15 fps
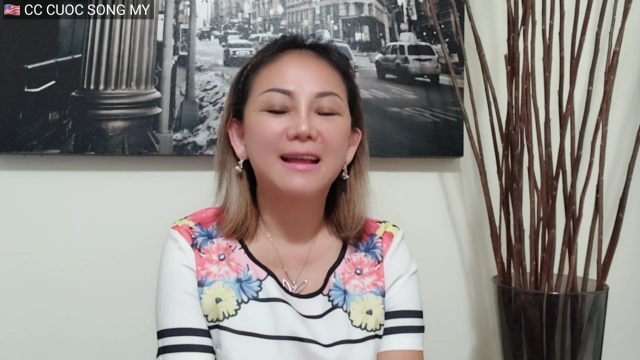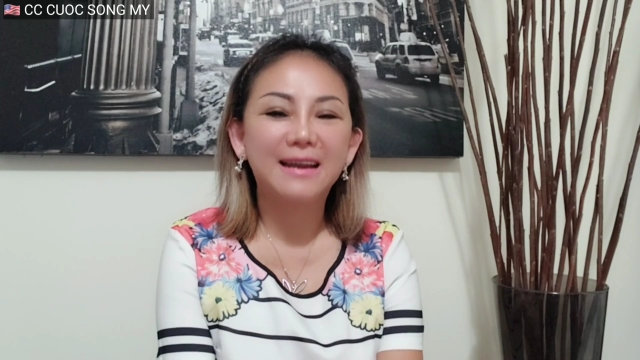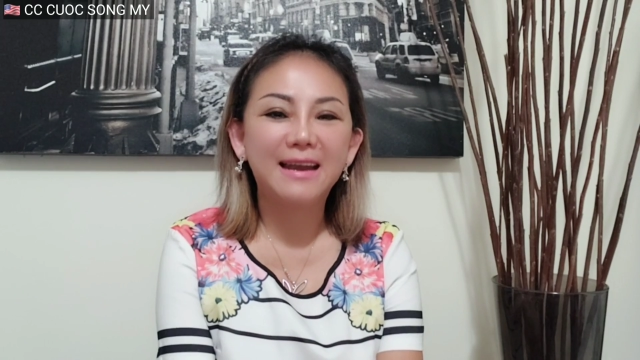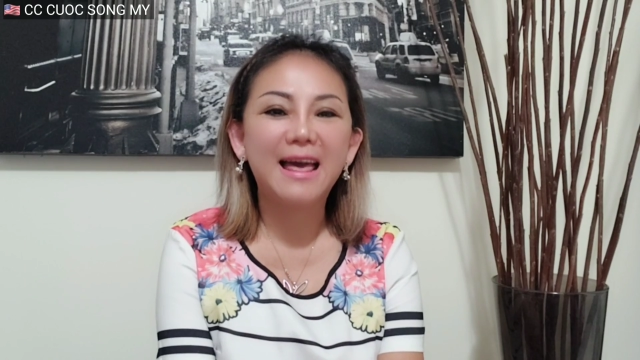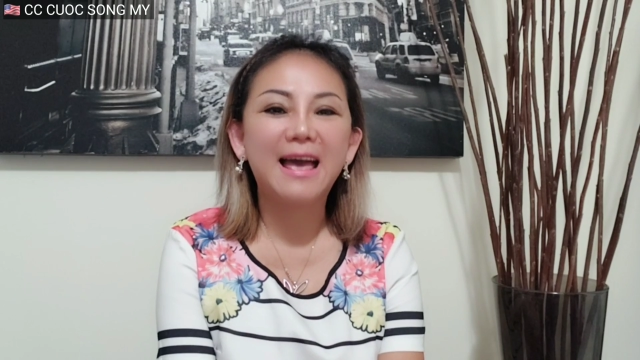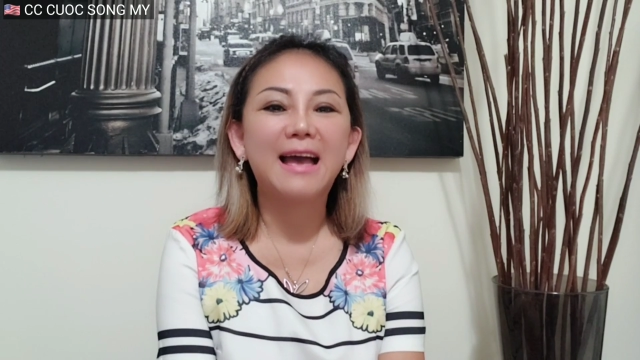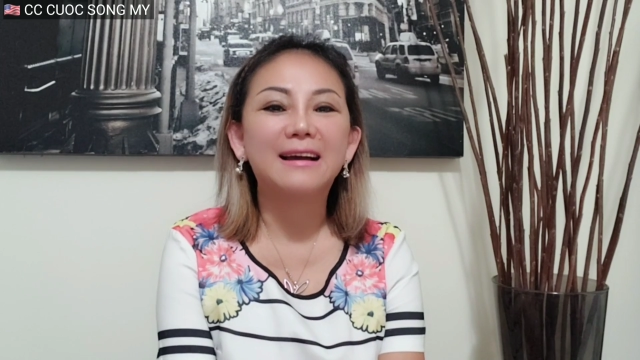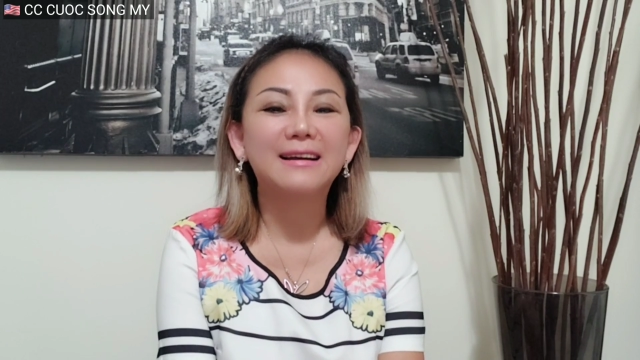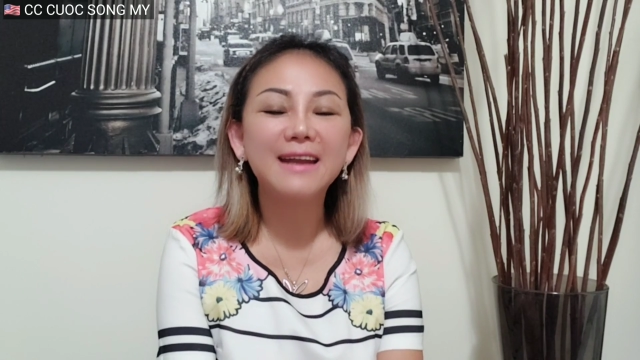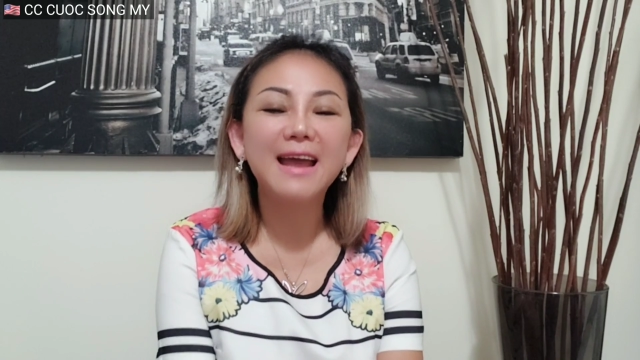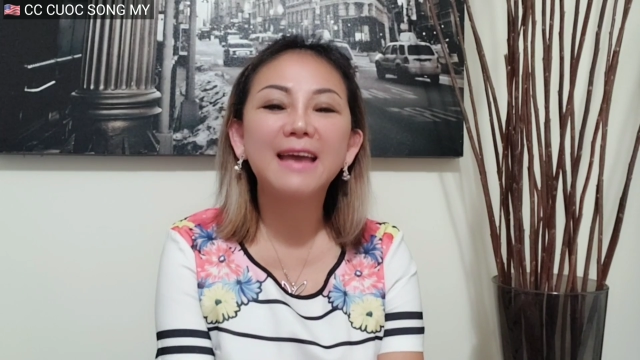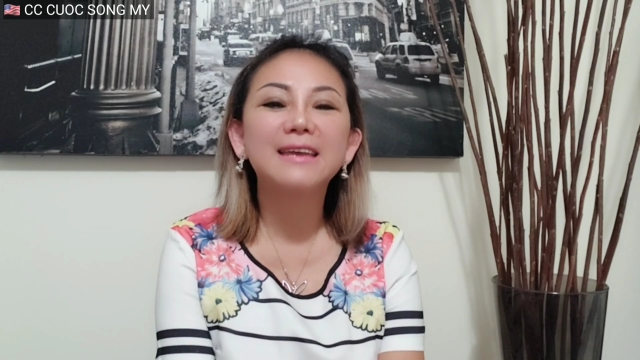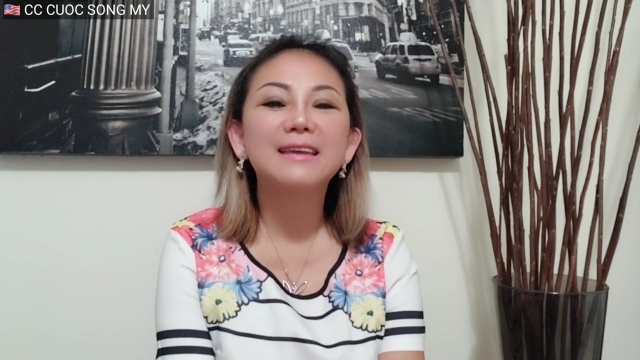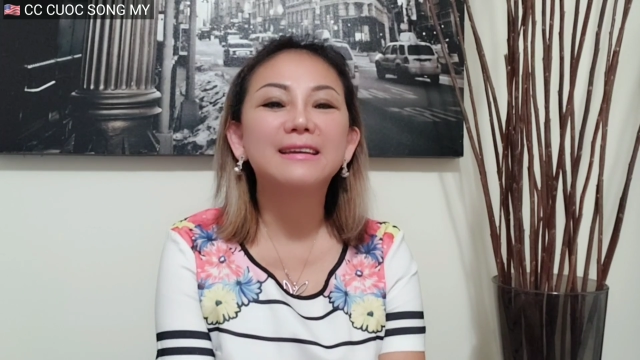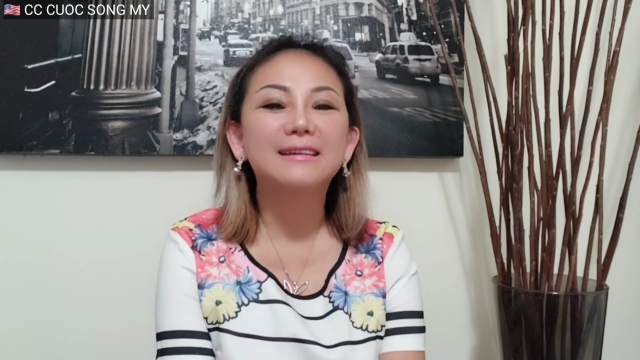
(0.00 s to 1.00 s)
là ở
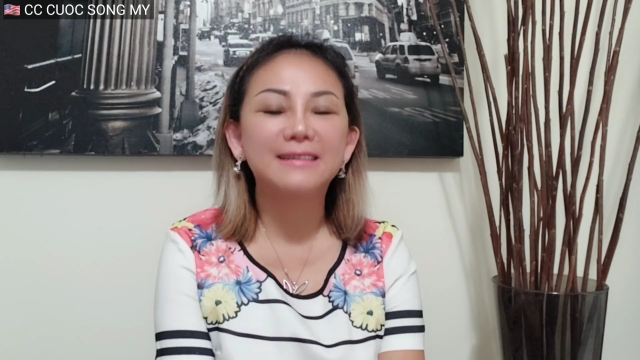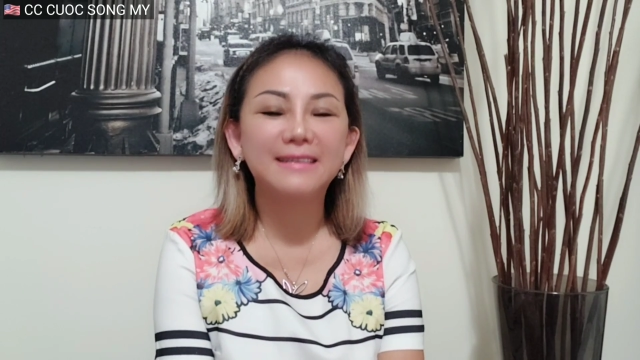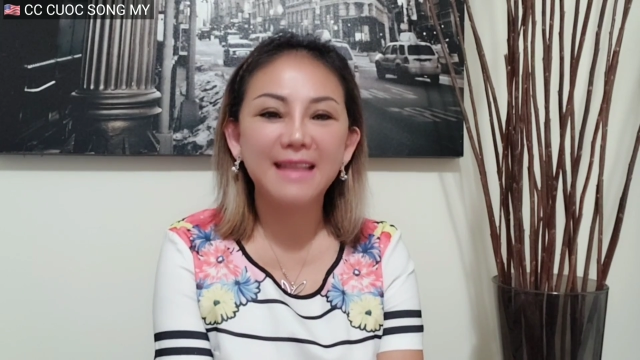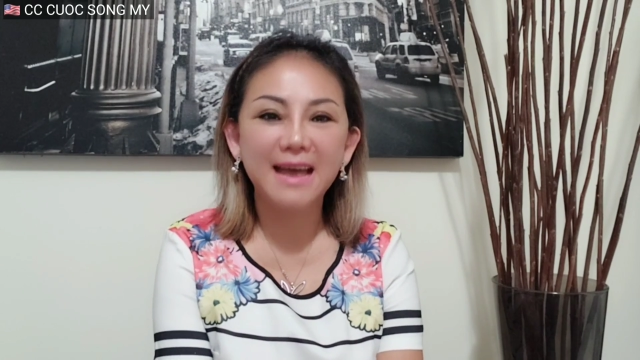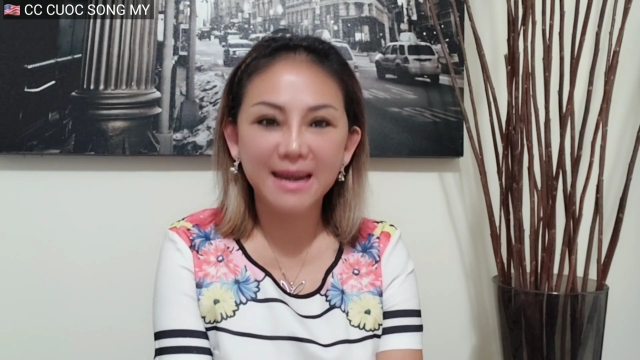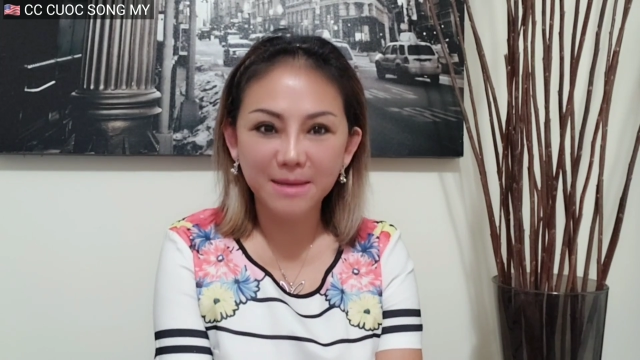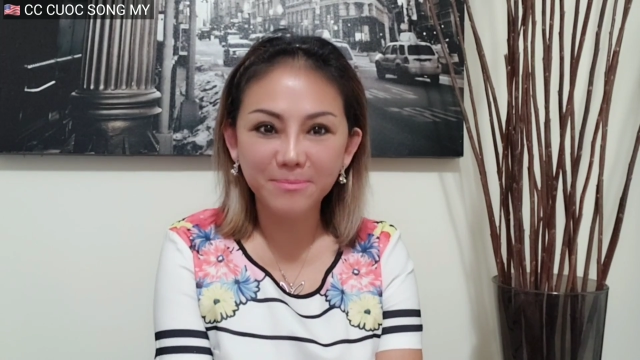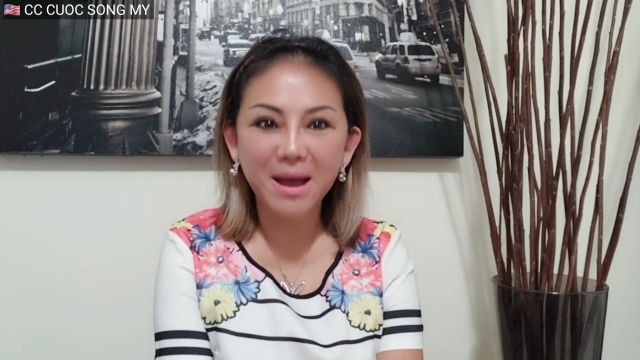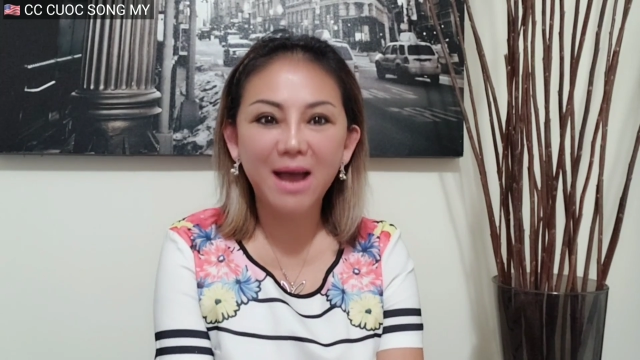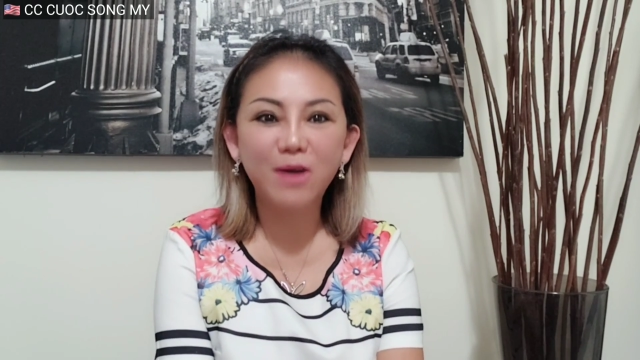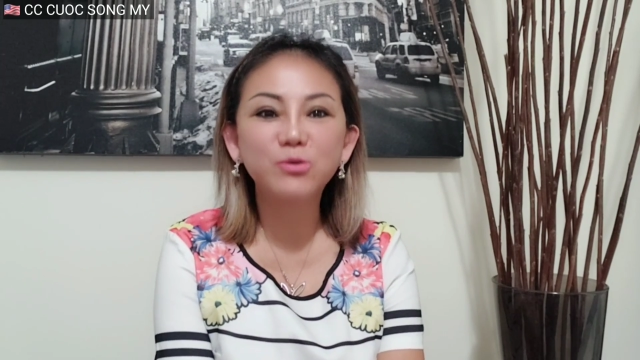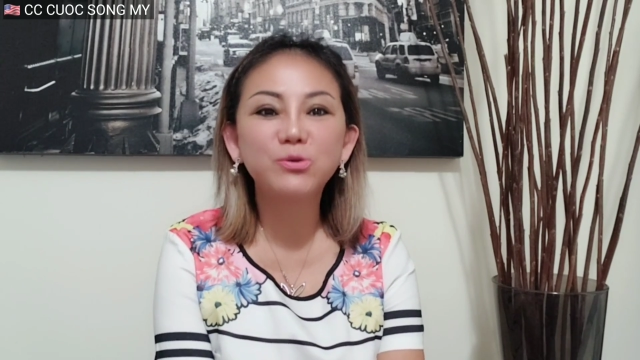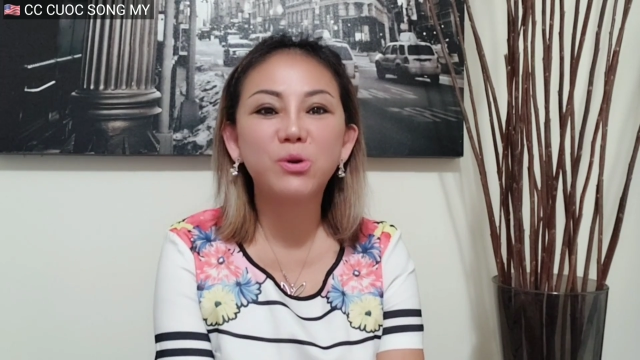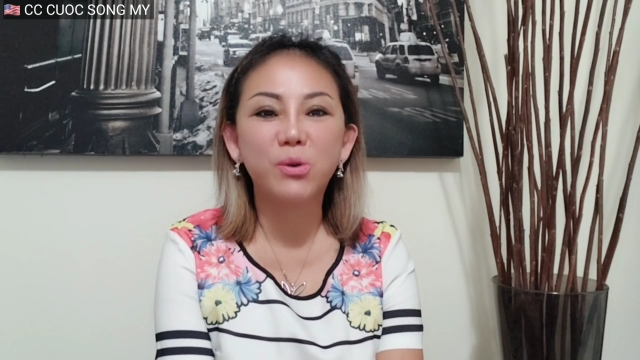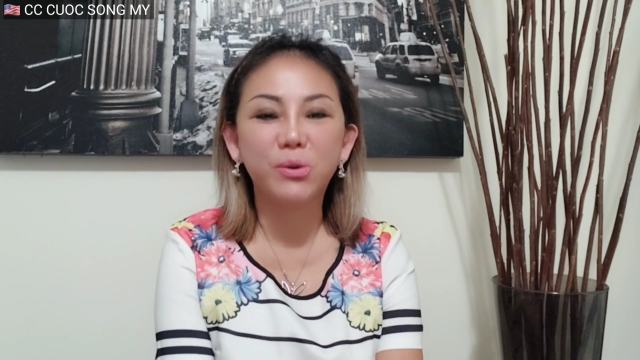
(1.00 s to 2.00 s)
đây người ta đã
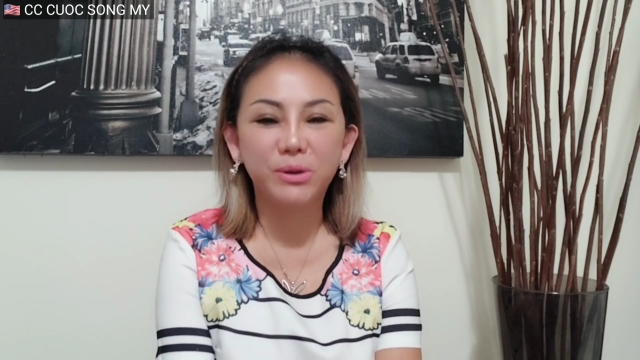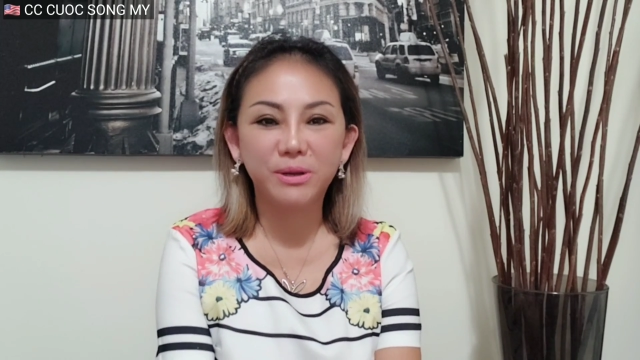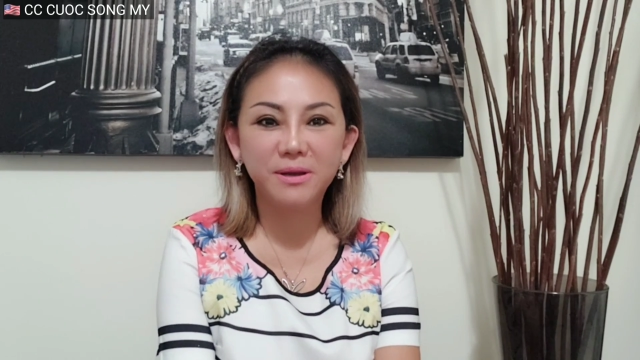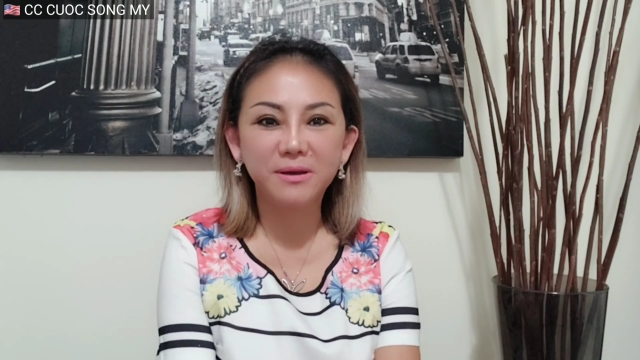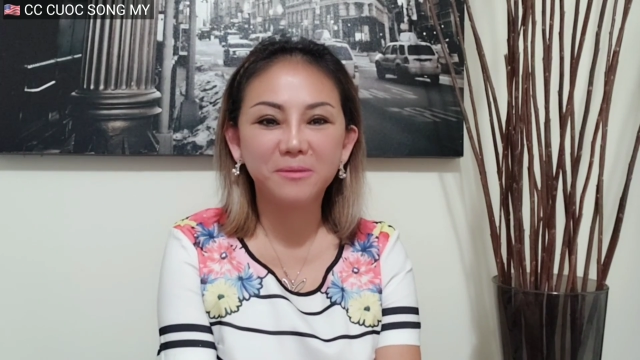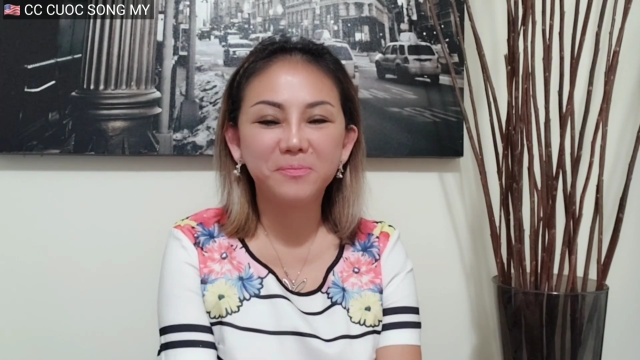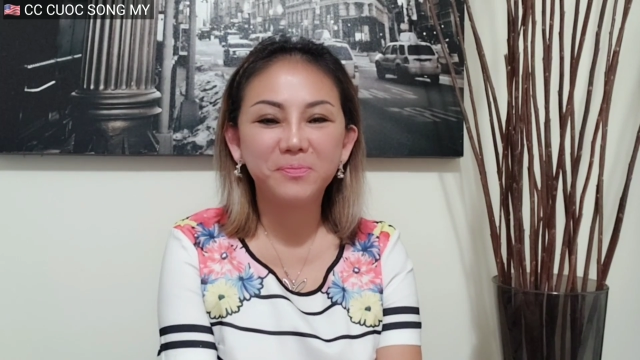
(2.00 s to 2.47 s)
báo rồi đó.